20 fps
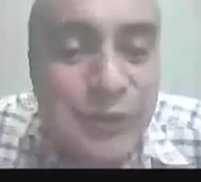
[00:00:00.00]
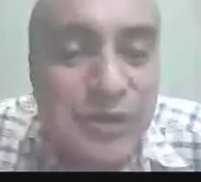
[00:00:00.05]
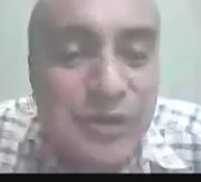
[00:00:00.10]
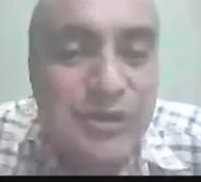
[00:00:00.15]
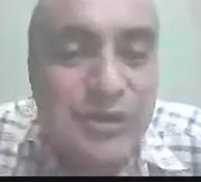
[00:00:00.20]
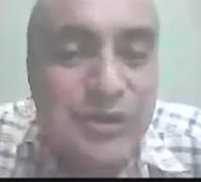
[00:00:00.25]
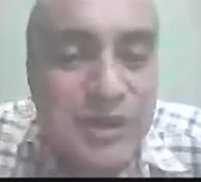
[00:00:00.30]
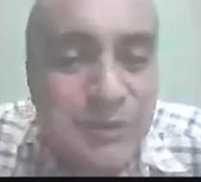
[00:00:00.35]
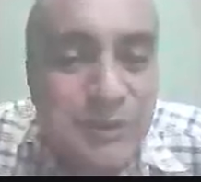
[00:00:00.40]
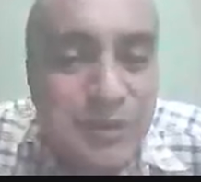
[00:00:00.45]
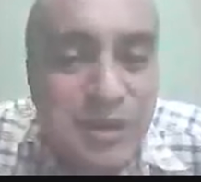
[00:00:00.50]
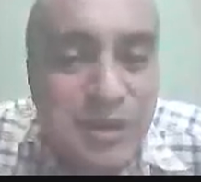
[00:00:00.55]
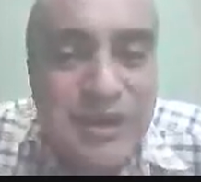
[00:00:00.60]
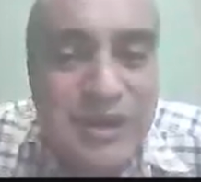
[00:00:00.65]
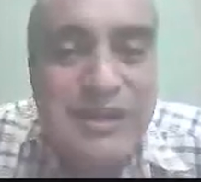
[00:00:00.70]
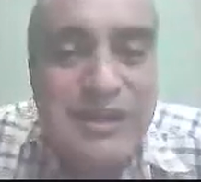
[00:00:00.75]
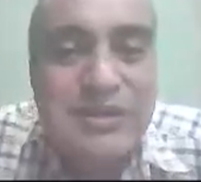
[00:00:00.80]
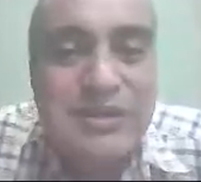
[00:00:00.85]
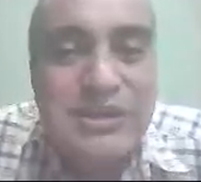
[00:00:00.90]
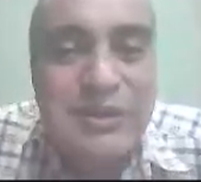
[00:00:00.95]
el concepto
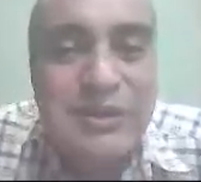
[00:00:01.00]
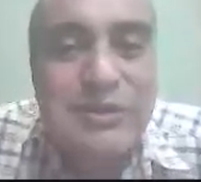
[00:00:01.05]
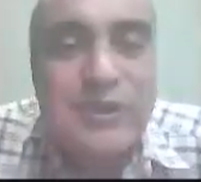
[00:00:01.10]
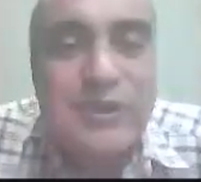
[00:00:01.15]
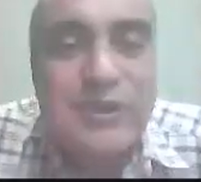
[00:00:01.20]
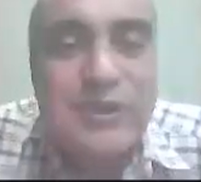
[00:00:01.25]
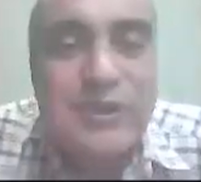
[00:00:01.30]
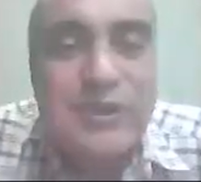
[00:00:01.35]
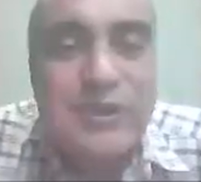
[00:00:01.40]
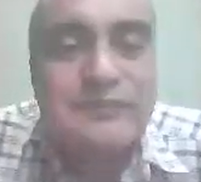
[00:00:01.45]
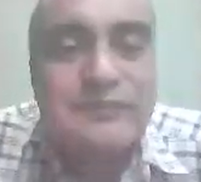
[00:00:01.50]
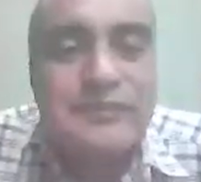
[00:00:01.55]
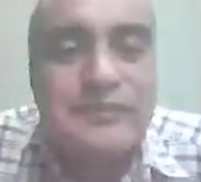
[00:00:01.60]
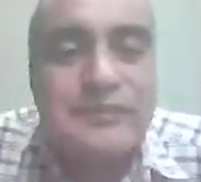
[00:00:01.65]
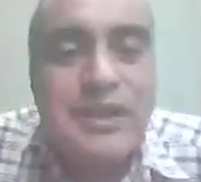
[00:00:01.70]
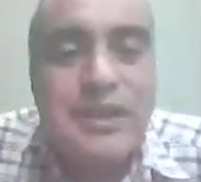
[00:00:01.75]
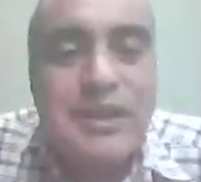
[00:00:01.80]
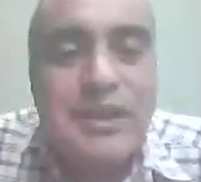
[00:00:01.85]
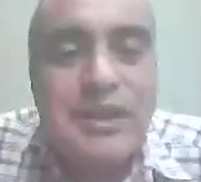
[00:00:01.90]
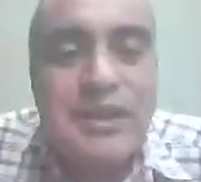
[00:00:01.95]
de dinosaurio.
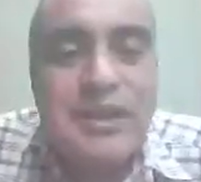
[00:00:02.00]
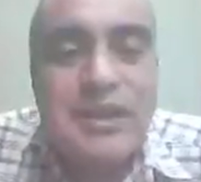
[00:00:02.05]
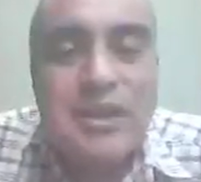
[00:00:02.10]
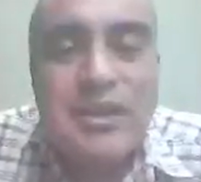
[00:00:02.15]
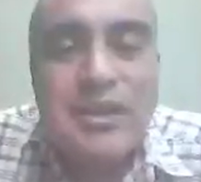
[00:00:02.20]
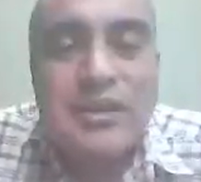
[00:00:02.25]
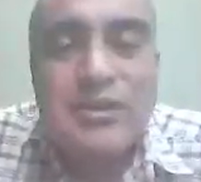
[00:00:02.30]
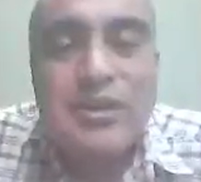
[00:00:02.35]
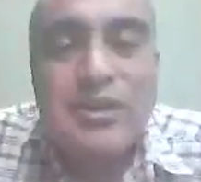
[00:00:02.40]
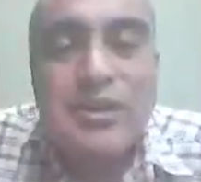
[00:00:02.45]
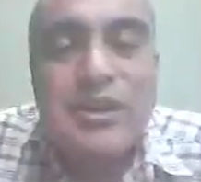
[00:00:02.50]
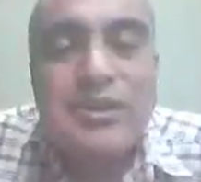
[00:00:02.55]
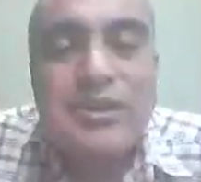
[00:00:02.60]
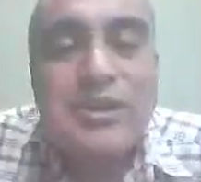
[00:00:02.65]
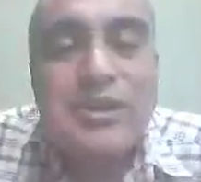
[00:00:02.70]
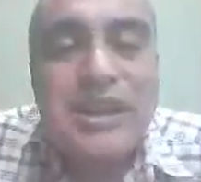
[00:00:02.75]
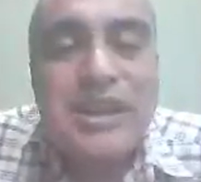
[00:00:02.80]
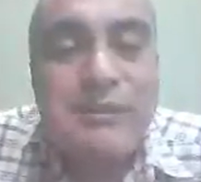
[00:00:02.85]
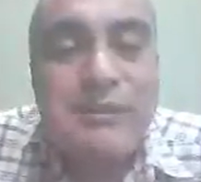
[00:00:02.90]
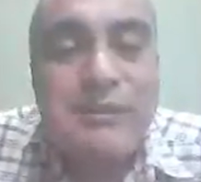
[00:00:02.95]
Todos
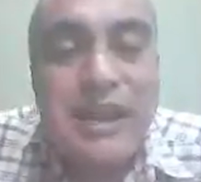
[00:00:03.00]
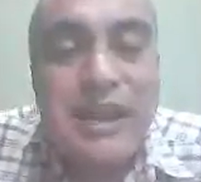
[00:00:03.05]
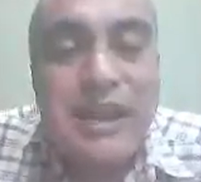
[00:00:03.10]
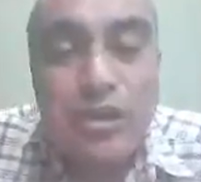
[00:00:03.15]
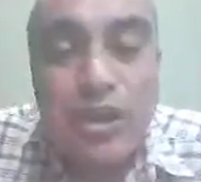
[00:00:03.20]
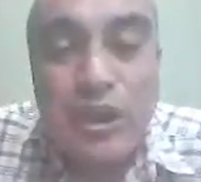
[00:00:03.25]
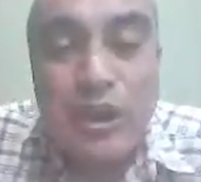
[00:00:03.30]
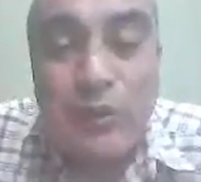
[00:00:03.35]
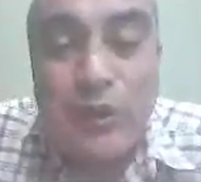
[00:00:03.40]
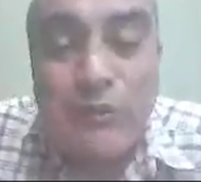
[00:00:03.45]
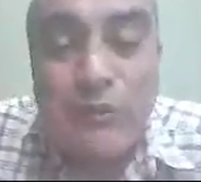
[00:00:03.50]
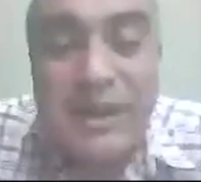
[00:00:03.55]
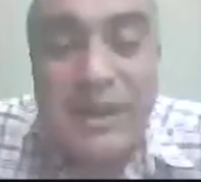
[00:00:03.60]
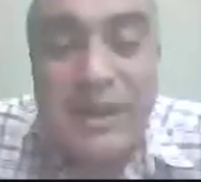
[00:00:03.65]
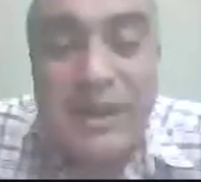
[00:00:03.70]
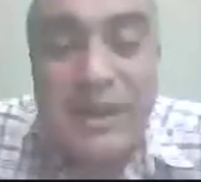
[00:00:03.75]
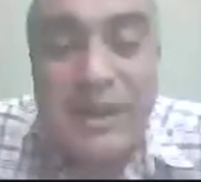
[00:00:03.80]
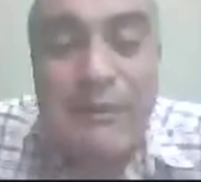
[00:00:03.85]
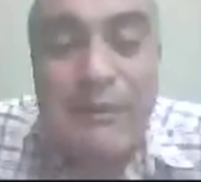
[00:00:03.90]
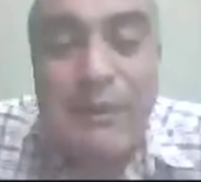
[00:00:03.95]
estos animalitos de
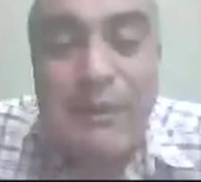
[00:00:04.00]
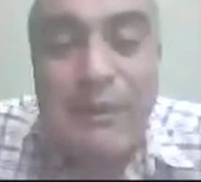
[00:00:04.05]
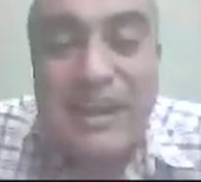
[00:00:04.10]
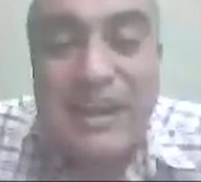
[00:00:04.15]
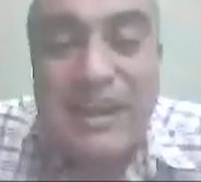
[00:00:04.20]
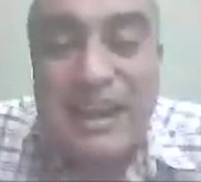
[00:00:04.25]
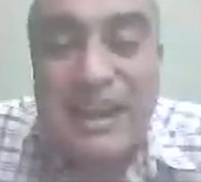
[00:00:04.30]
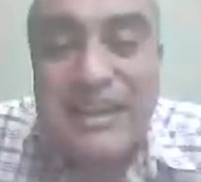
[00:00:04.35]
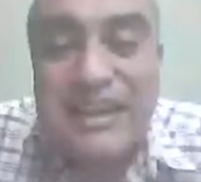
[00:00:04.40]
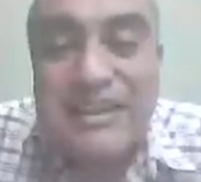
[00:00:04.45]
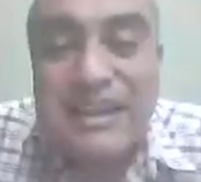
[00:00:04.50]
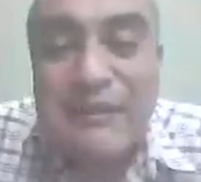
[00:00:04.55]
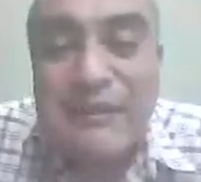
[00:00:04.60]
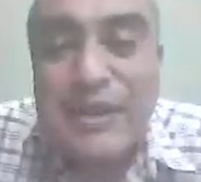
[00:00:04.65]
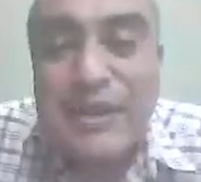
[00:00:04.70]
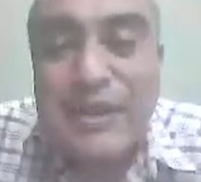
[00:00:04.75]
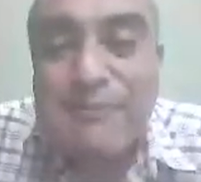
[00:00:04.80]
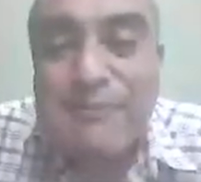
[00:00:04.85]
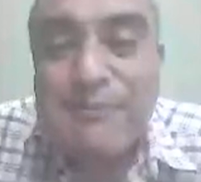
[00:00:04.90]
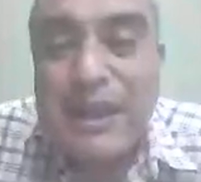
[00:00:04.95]
formas tan variadas, tan
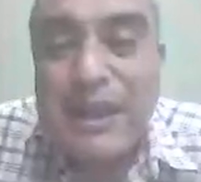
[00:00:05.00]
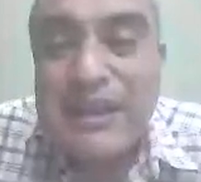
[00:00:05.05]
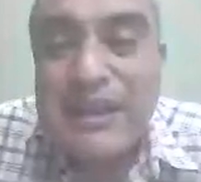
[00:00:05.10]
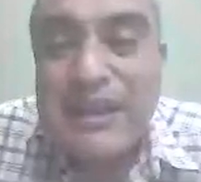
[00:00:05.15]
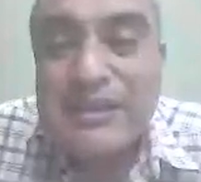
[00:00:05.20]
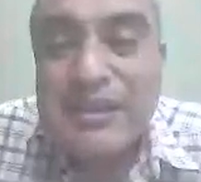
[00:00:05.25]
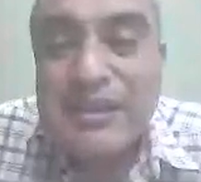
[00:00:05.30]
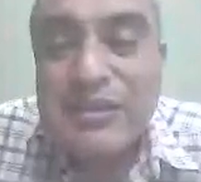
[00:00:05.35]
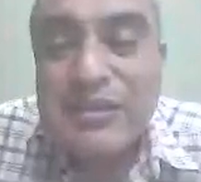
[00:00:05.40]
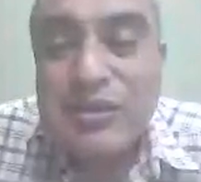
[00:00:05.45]
dispares,